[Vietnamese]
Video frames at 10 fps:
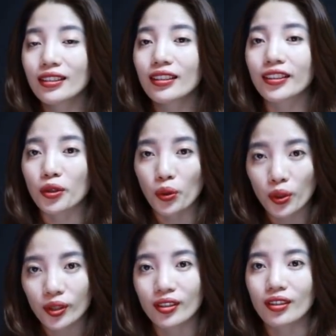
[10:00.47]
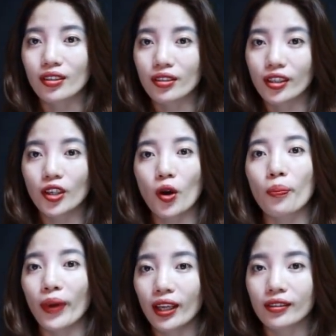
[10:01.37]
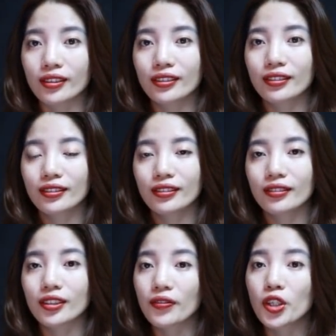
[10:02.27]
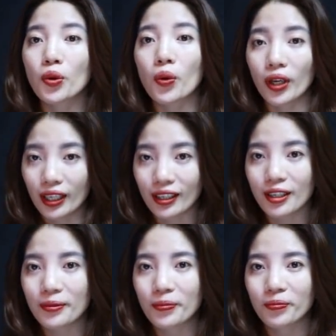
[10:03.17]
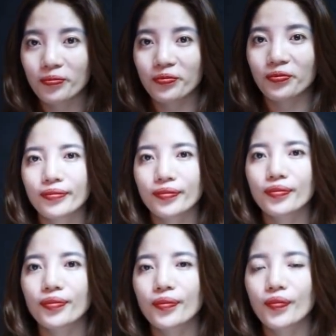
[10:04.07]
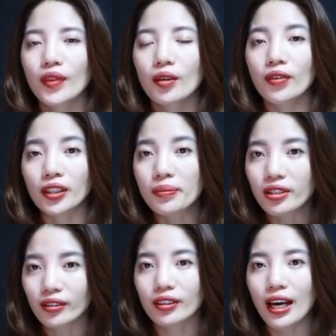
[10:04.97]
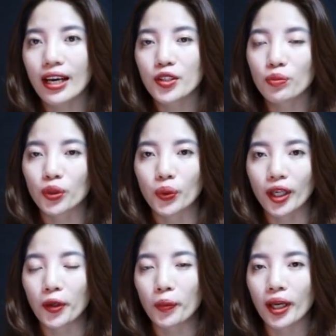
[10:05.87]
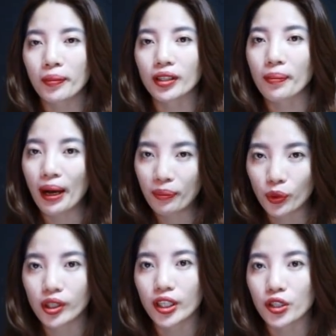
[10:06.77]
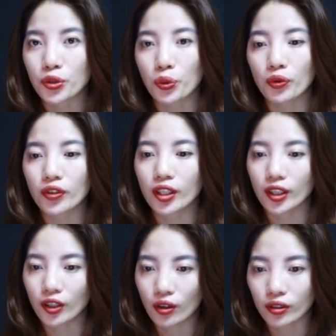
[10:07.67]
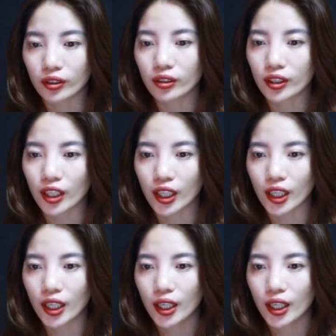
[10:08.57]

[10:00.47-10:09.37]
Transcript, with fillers: những lời khuyên ở dưới comment dưới video này nhé. Và tâm sự thứ hai trong buổi tối ngày hôm nay mà Tâm An muốn gửi đến cho quý vị có tựa đề